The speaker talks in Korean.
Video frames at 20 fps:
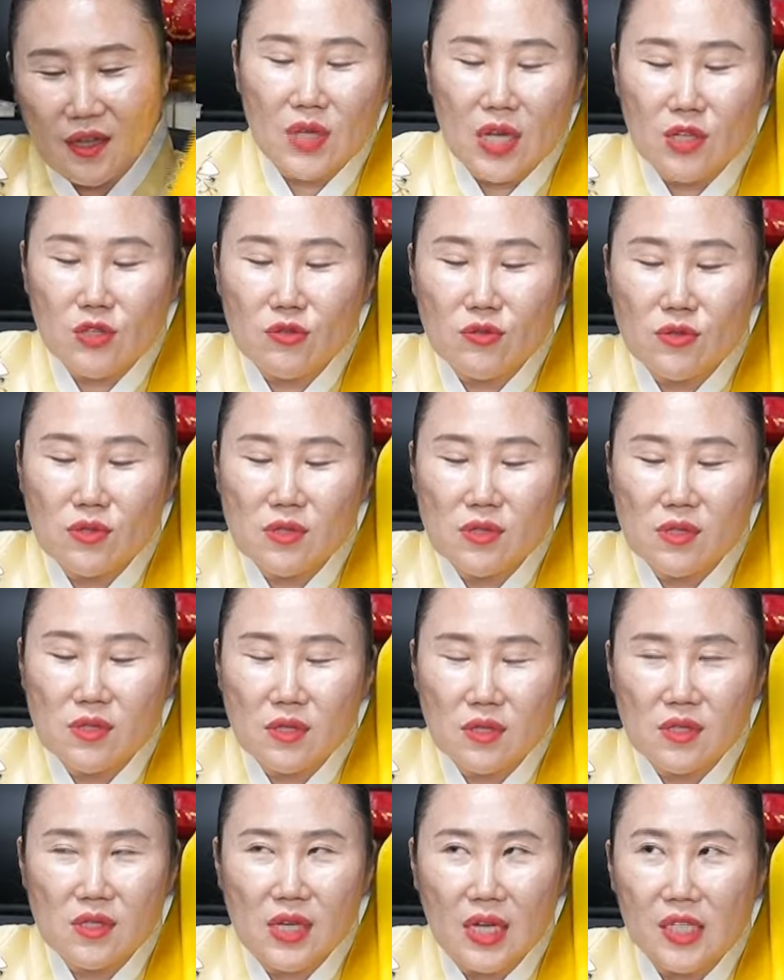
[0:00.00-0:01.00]

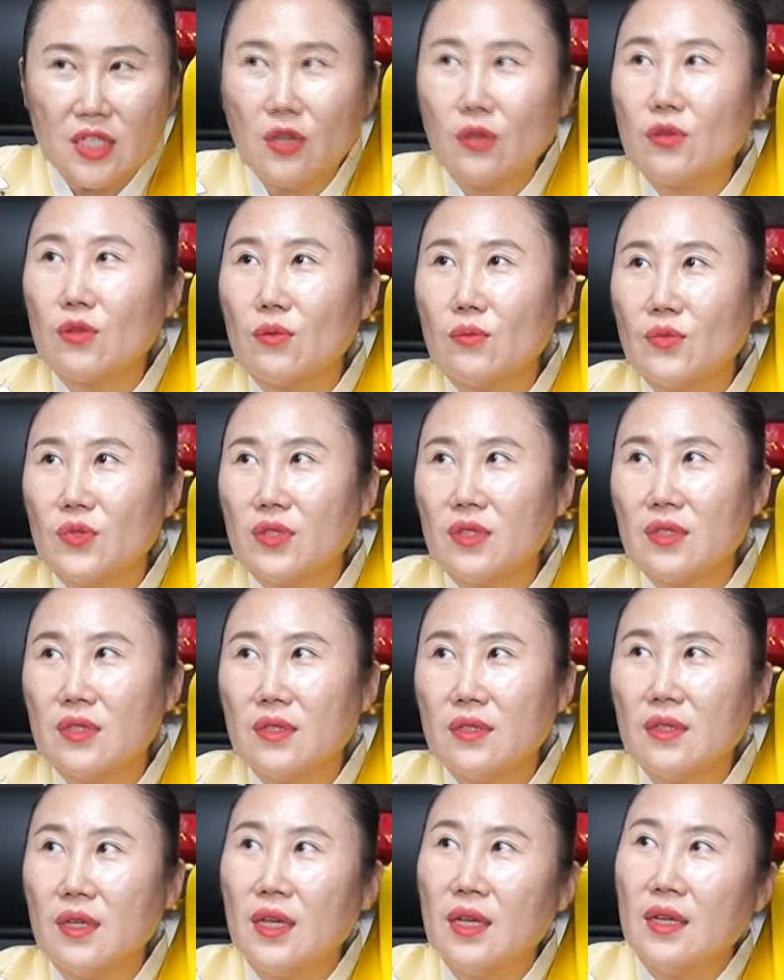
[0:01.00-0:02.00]
예술을 하셨던
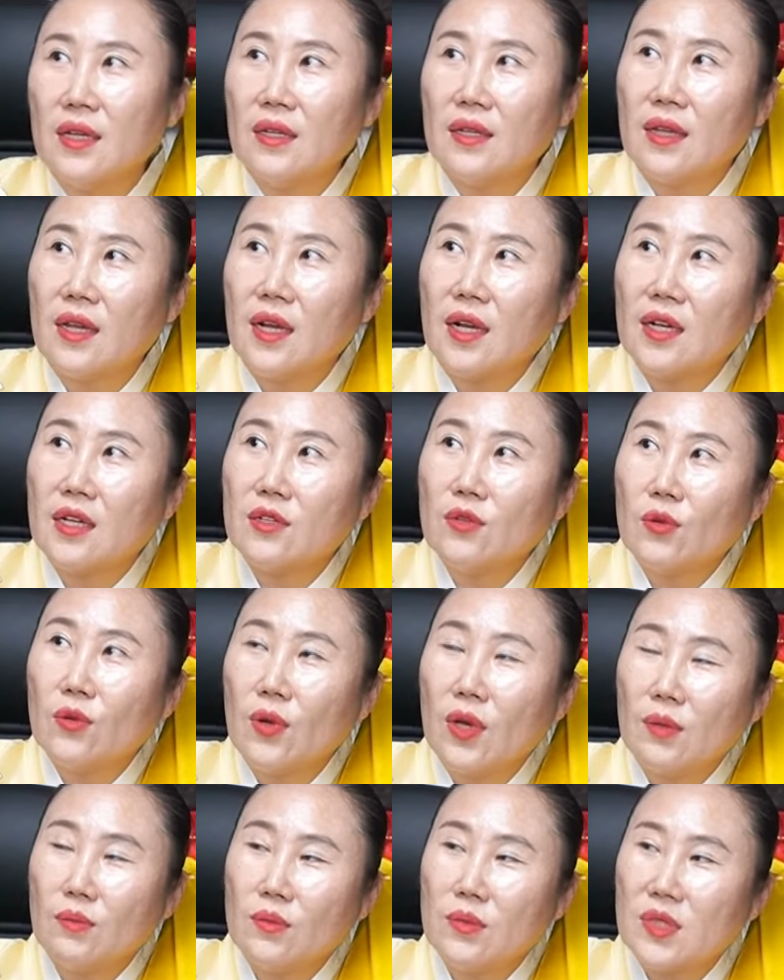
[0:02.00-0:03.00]
분들은 내가
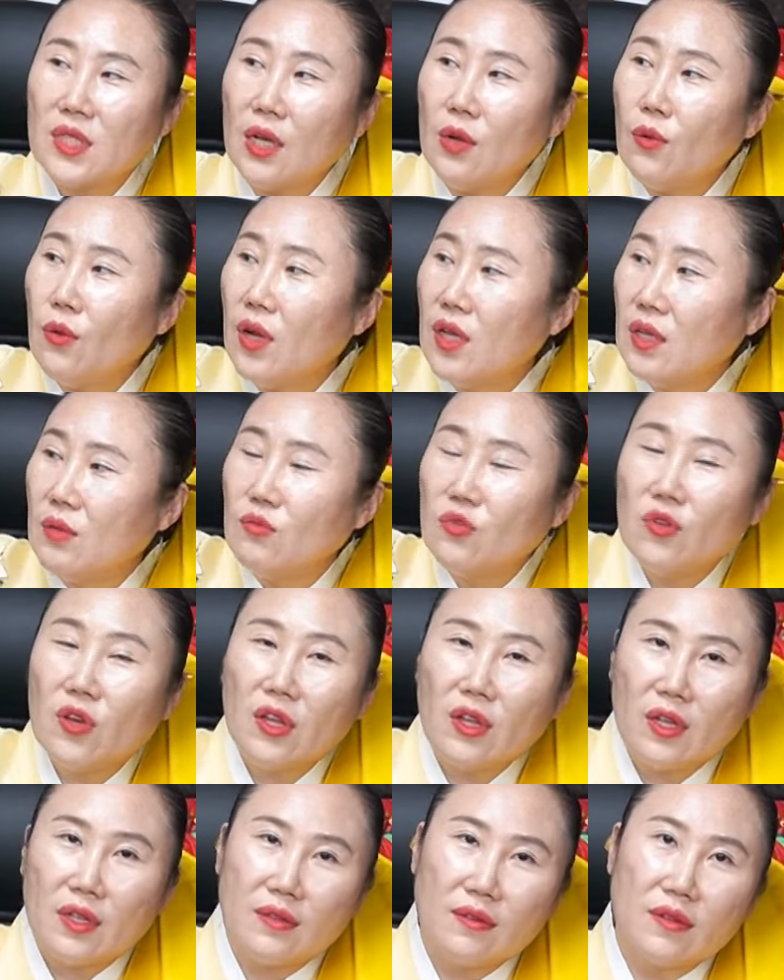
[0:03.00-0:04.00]
그동안 창고안에
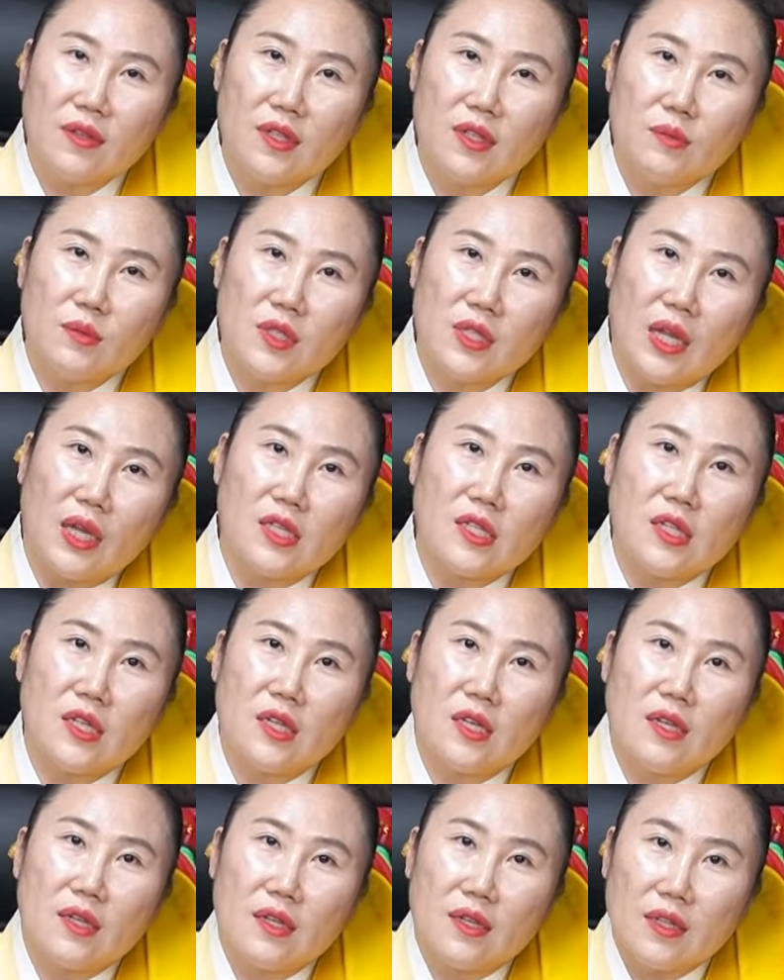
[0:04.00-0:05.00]
묵혀놨던 그림을
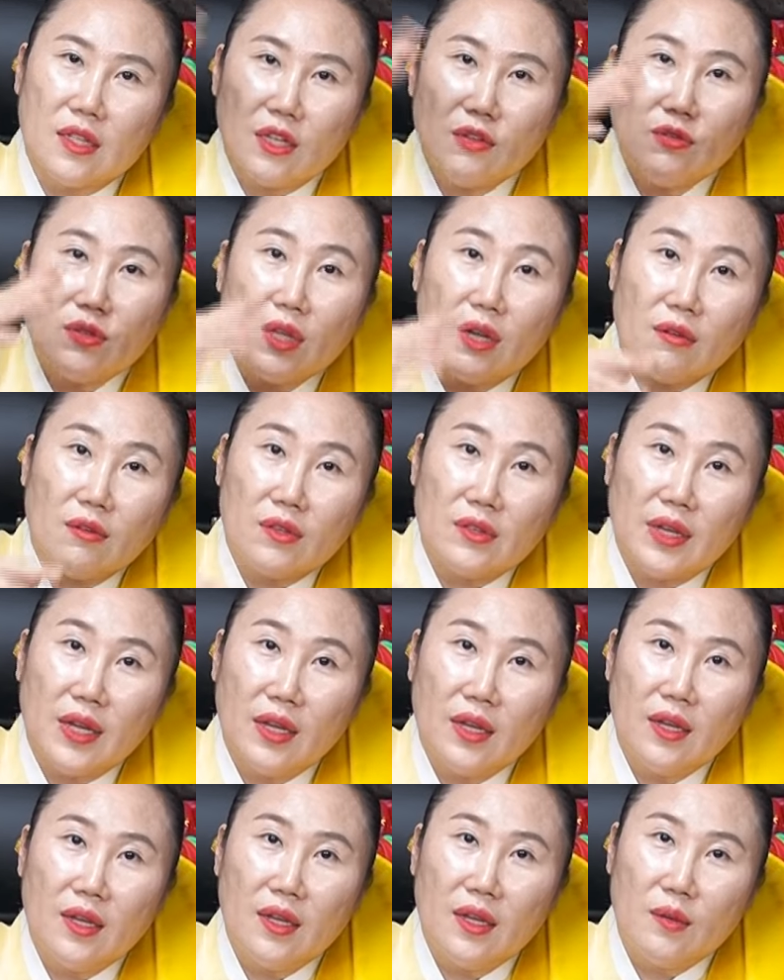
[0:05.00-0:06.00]
다시
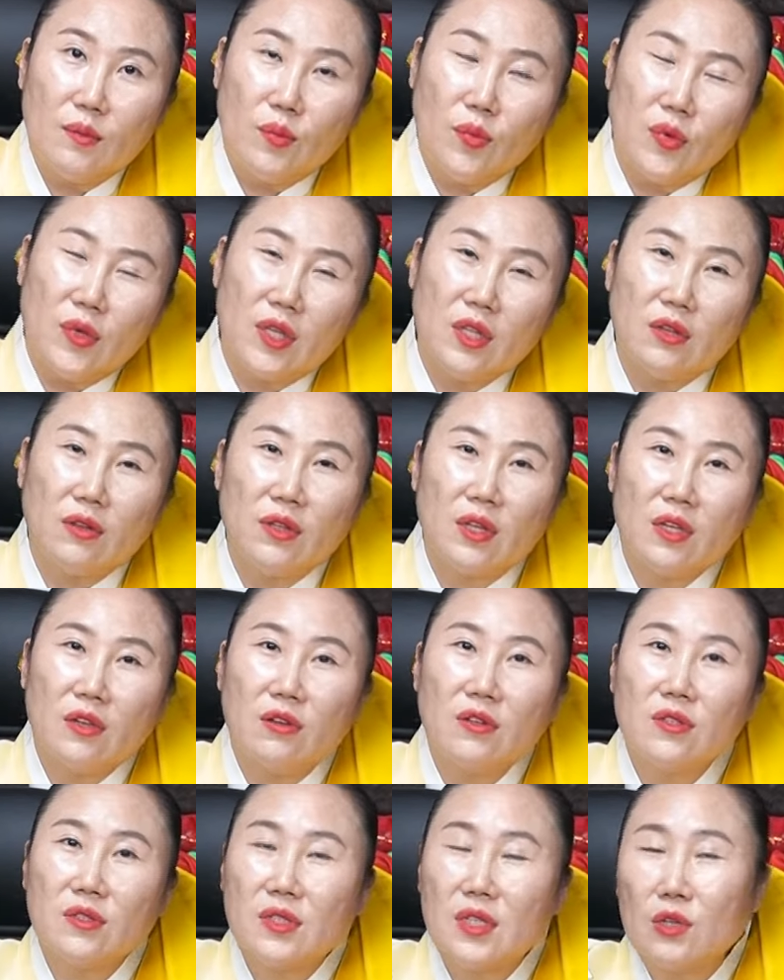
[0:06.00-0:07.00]
띄운다거나 뭐 인터넷
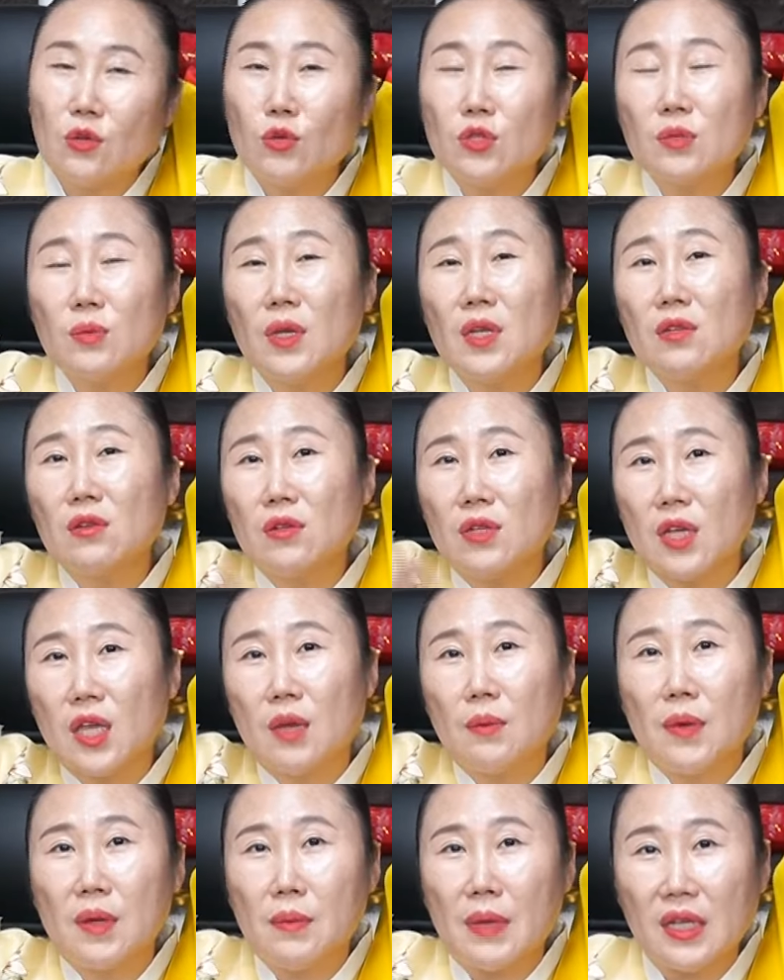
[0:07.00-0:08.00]
영상 요즘에 인터넷
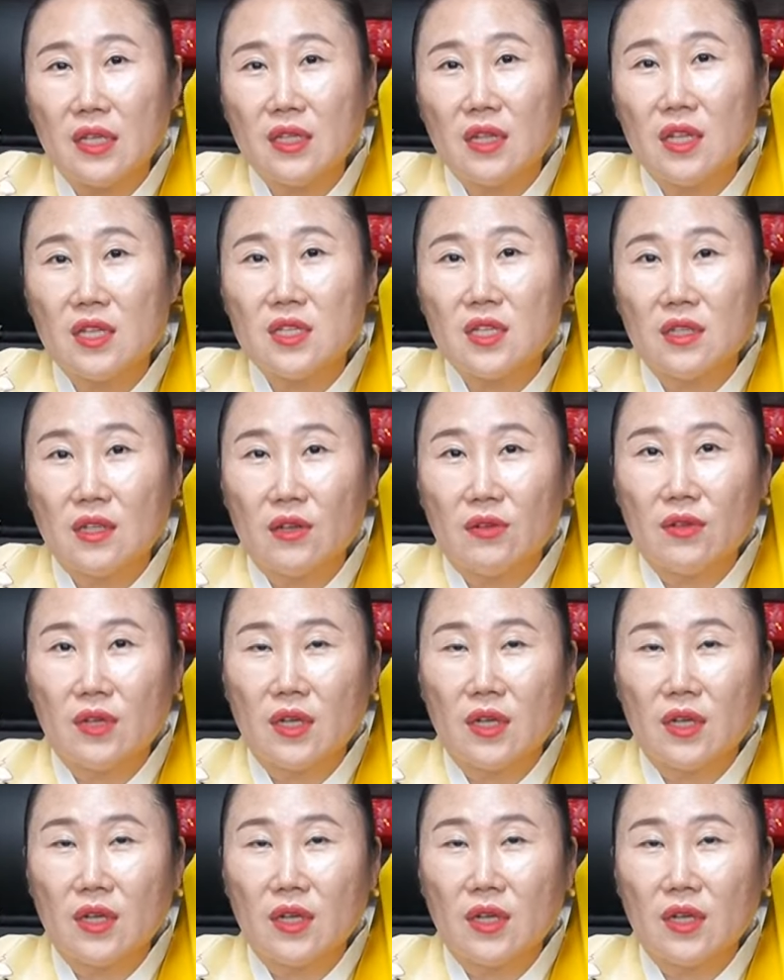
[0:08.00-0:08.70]
개발 많이 돼 있잖아요.